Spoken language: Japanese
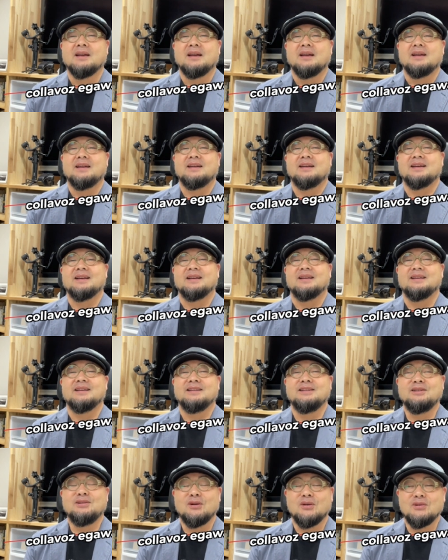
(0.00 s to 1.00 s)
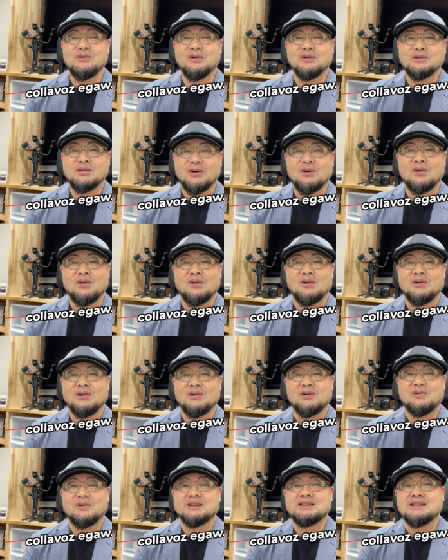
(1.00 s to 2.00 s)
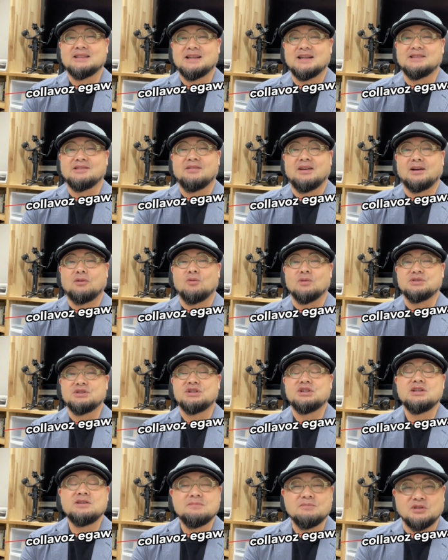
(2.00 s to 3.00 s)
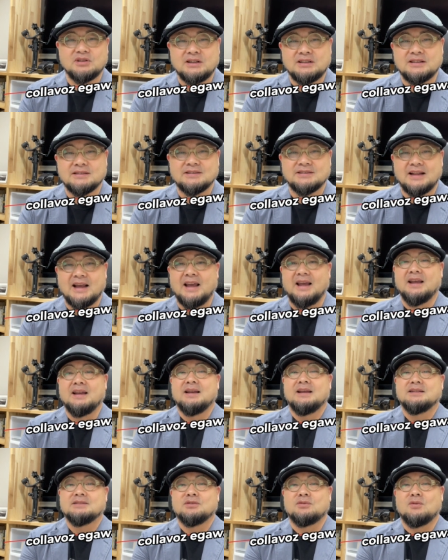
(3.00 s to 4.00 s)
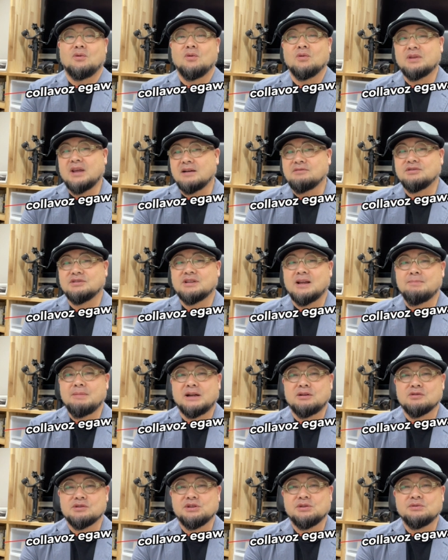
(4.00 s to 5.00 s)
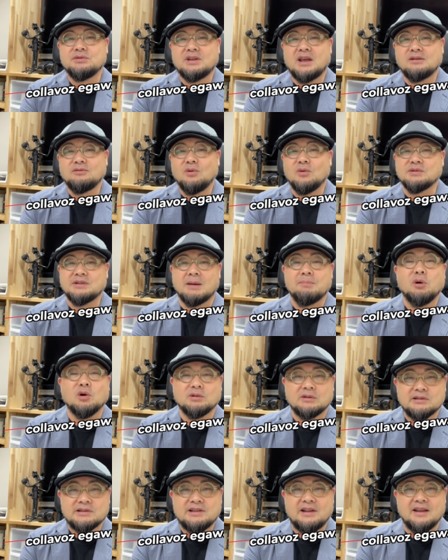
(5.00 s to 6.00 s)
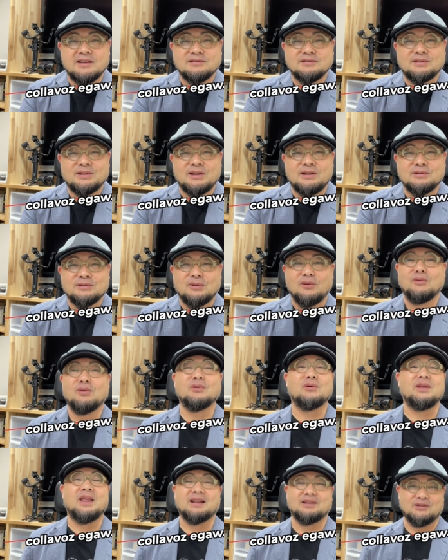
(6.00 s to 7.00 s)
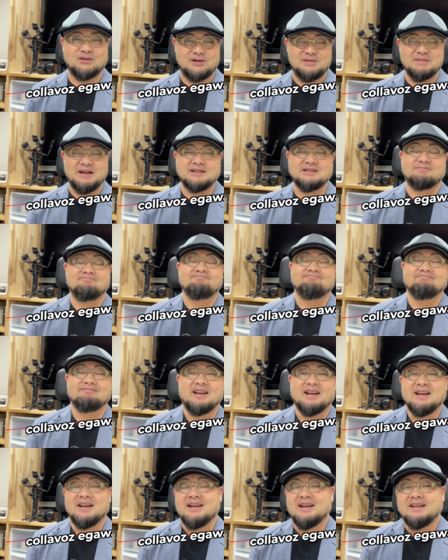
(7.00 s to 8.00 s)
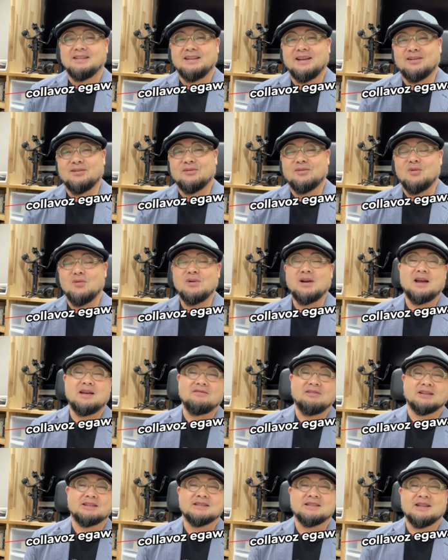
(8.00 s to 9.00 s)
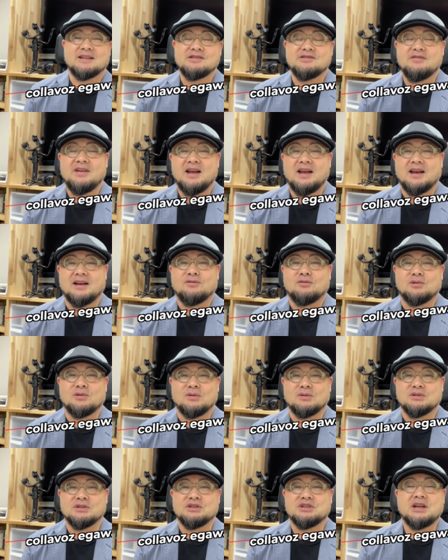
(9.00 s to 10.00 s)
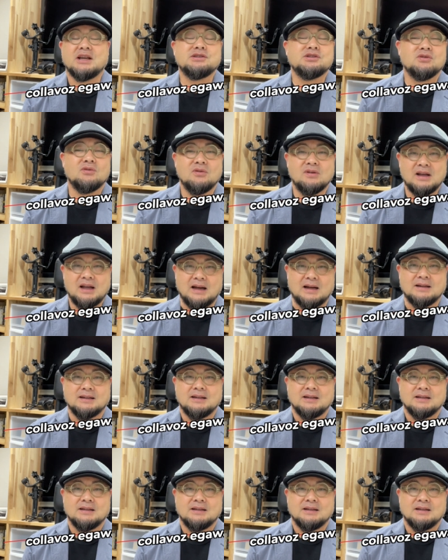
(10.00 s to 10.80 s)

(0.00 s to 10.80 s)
えー、いろいろと私たちはこうチームでですねそのお客様の集客をサポートしているっていうところをやっておりますで今回私たちはこの社長が